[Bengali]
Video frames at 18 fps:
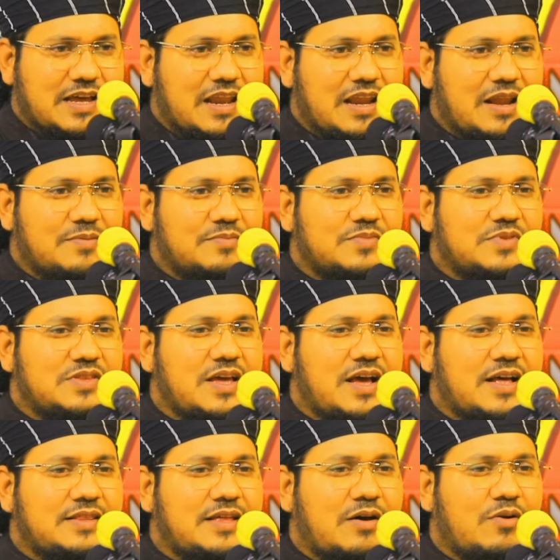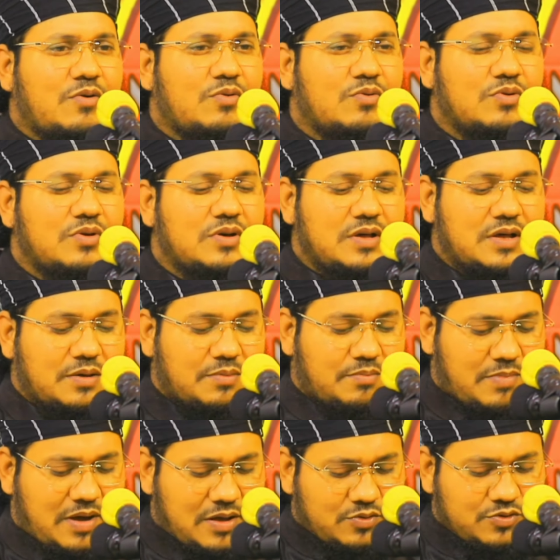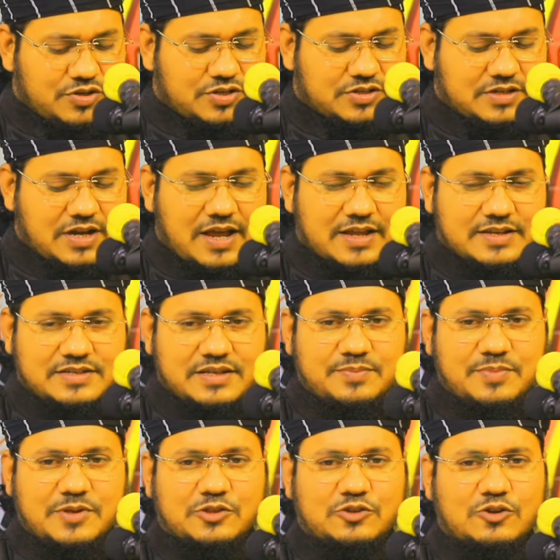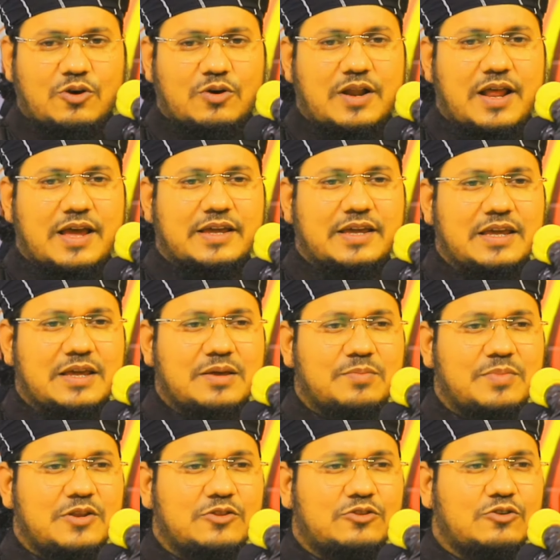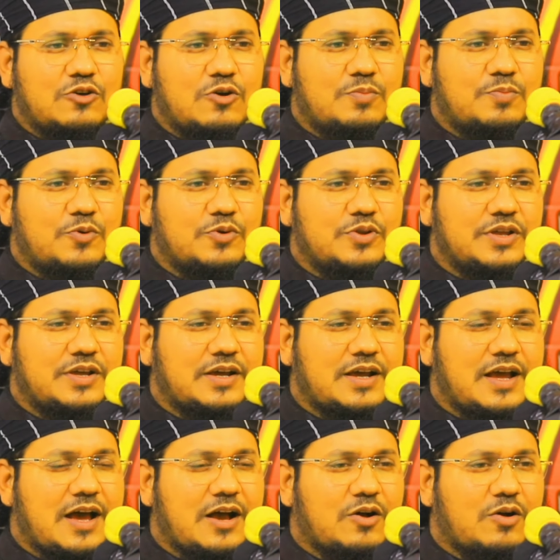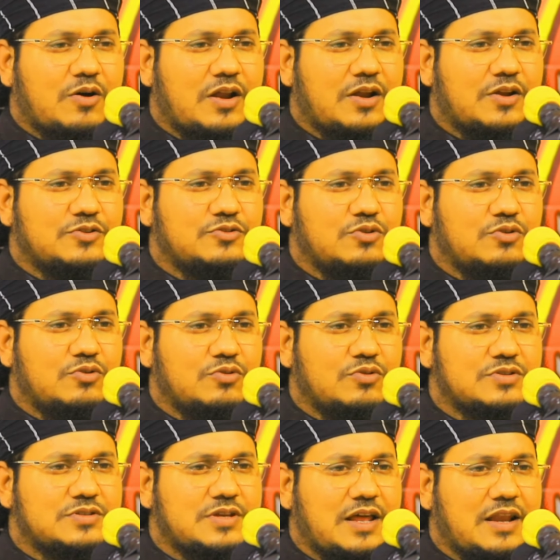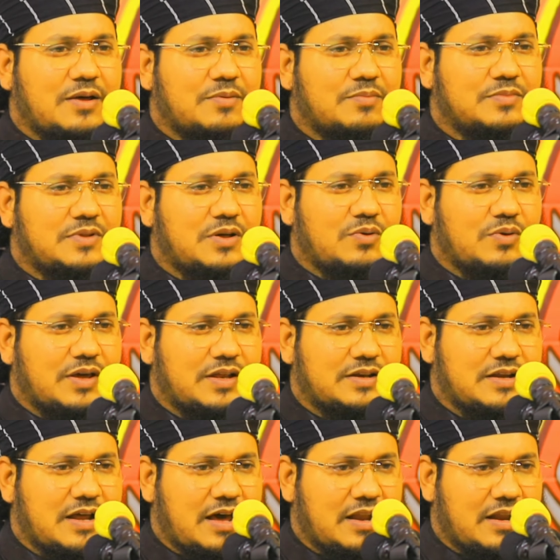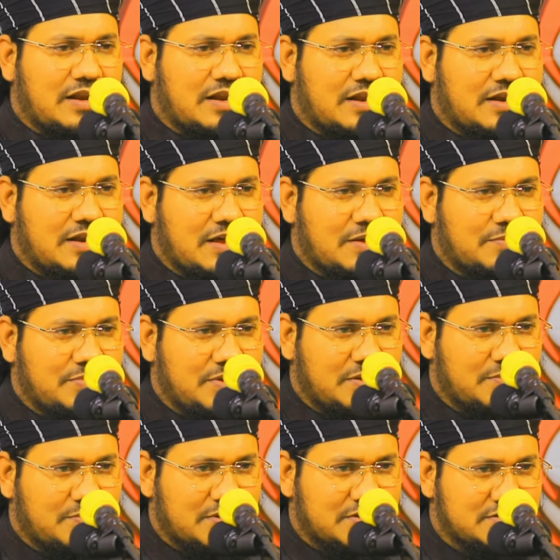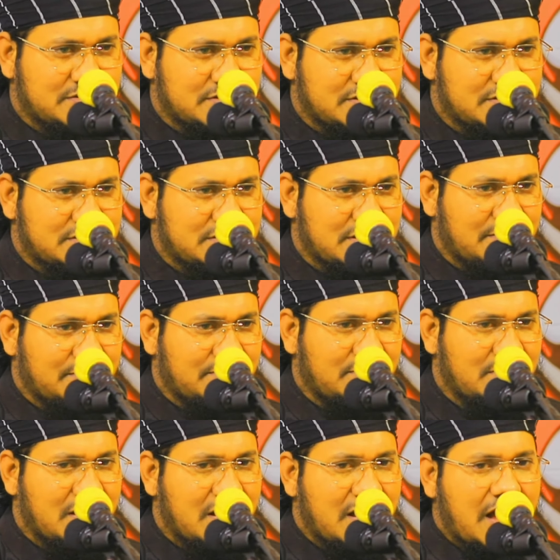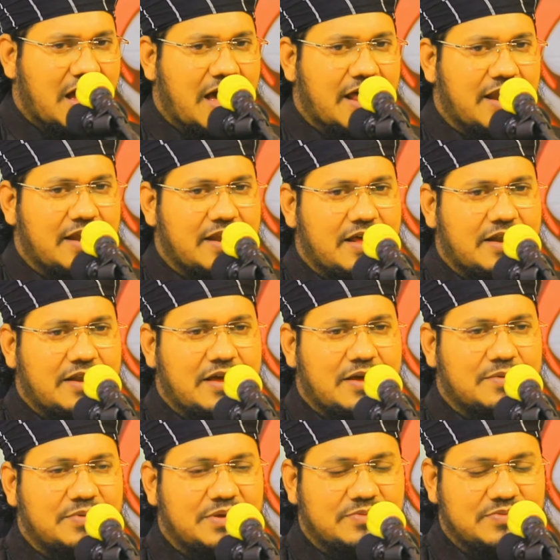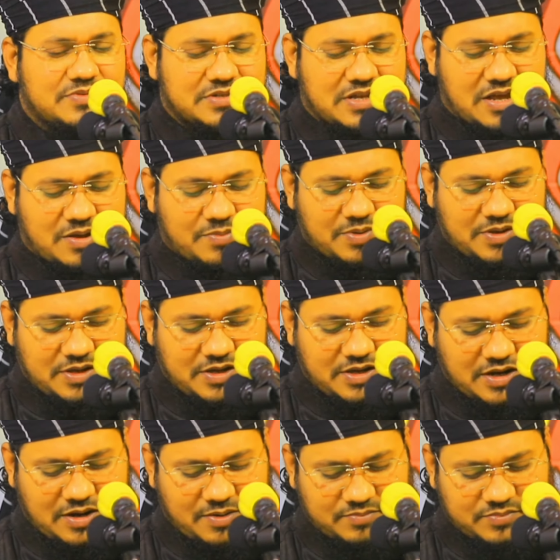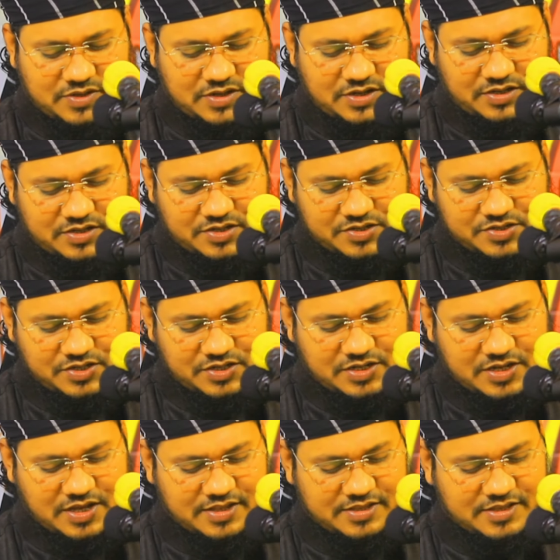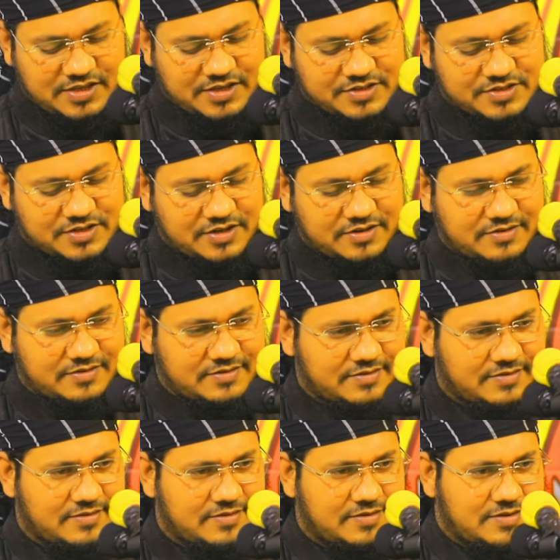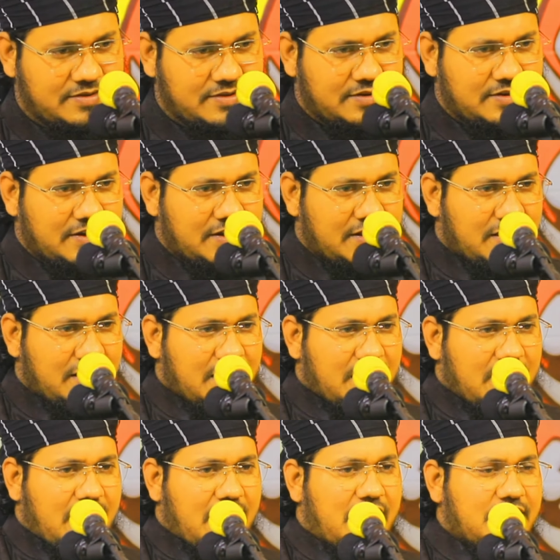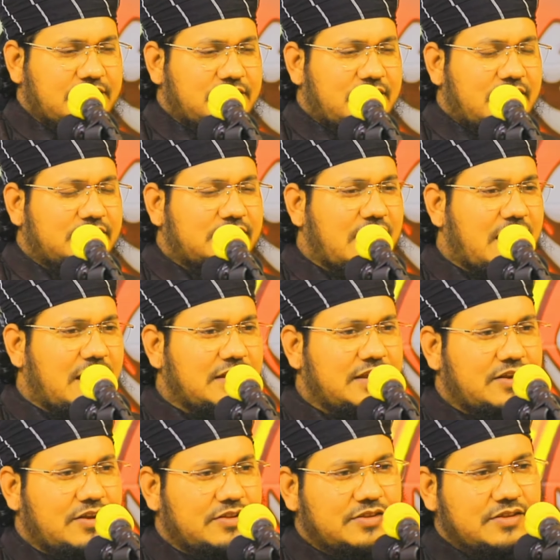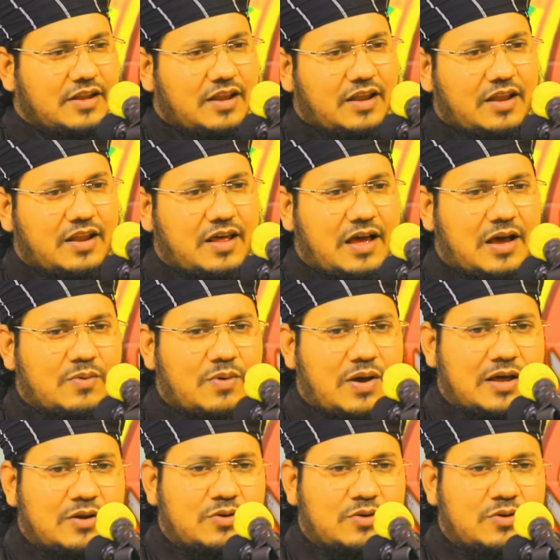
সালাম দিয়া দাও মানুষটা জীবিত নাকি মৃত পরীক্ষা করার জন্য সালাম দাও এটা আল্লাহর হাবিবের সিস্টেম আল্লাহর হাবিব সাহাবাই কারামদেরকে শিক্ষা দিয়েছেন হজরত আলী রদি আল্লাহ